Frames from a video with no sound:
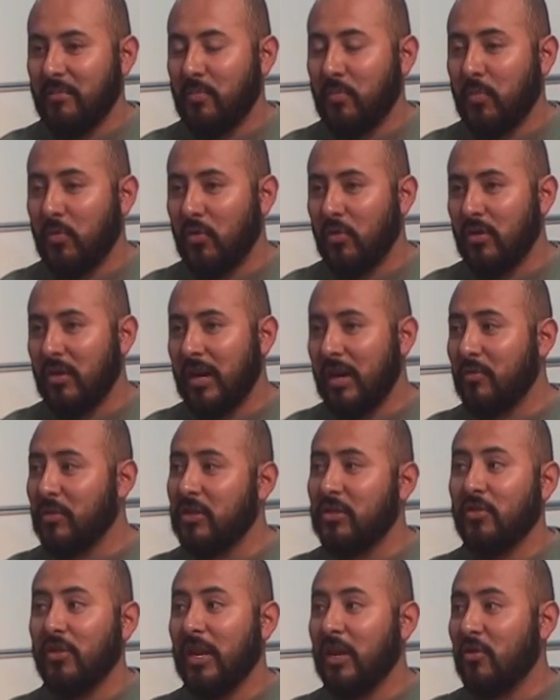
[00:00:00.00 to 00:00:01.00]
por la
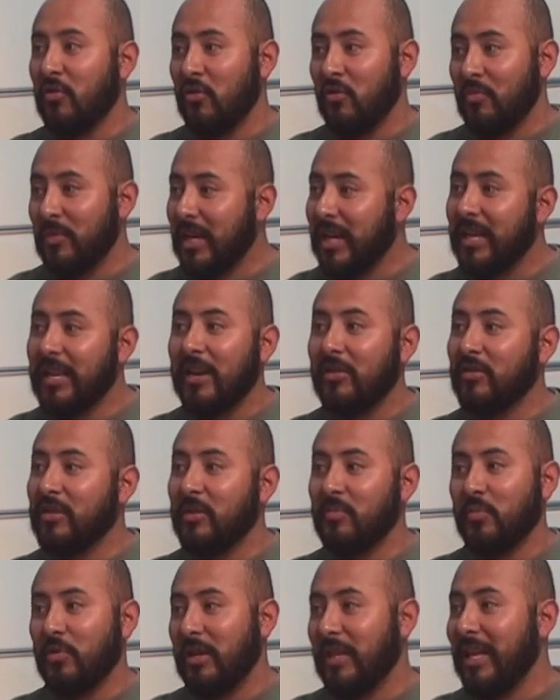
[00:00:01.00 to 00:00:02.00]
cuestión económica ya no se
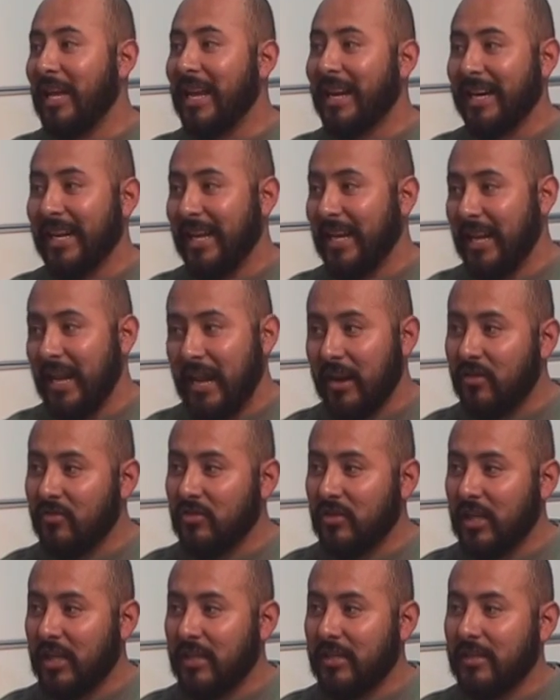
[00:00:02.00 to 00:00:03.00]
puede arreglar los
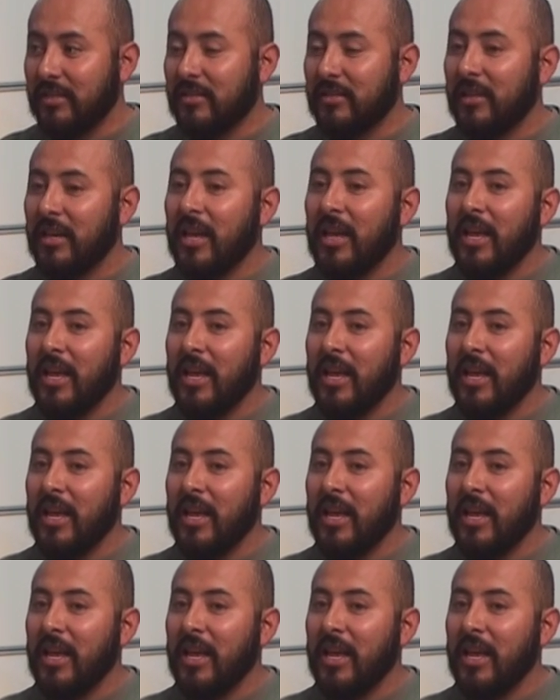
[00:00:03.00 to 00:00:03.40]
dientes